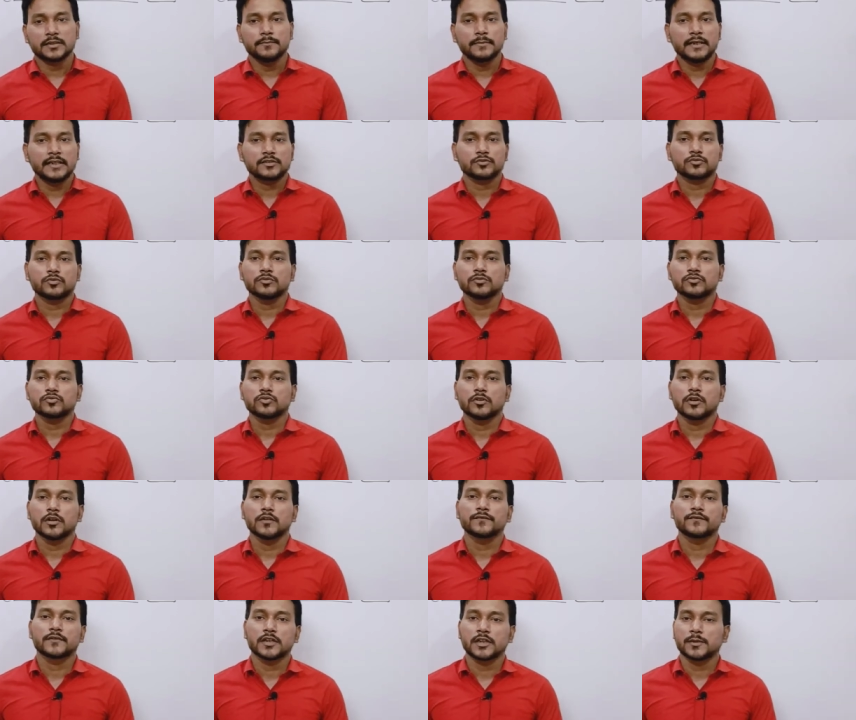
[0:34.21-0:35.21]
मैथ्स को सॉल्व
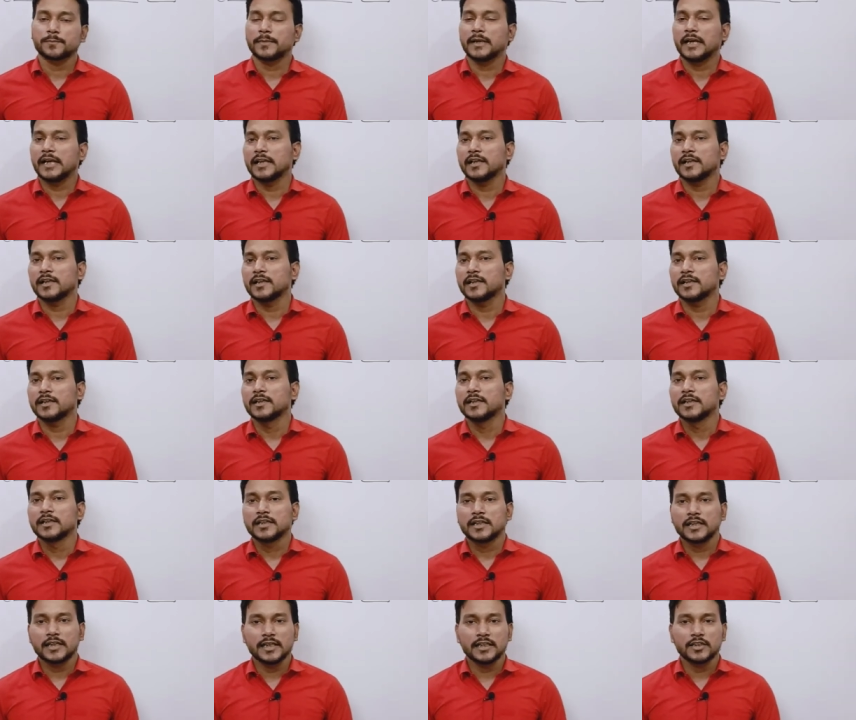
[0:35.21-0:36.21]
कर पाएंगे
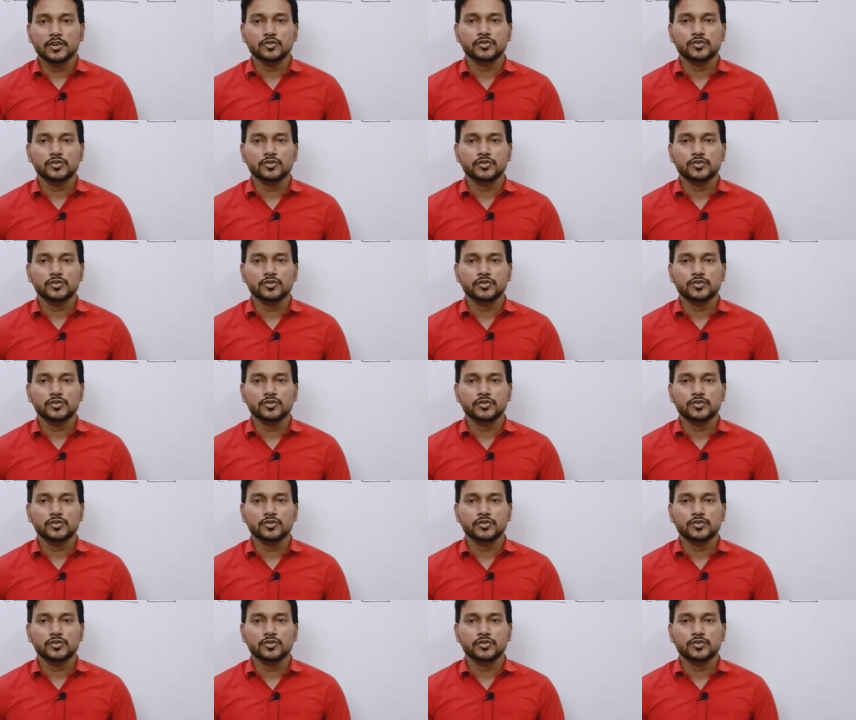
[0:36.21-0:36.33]
ठीक है तो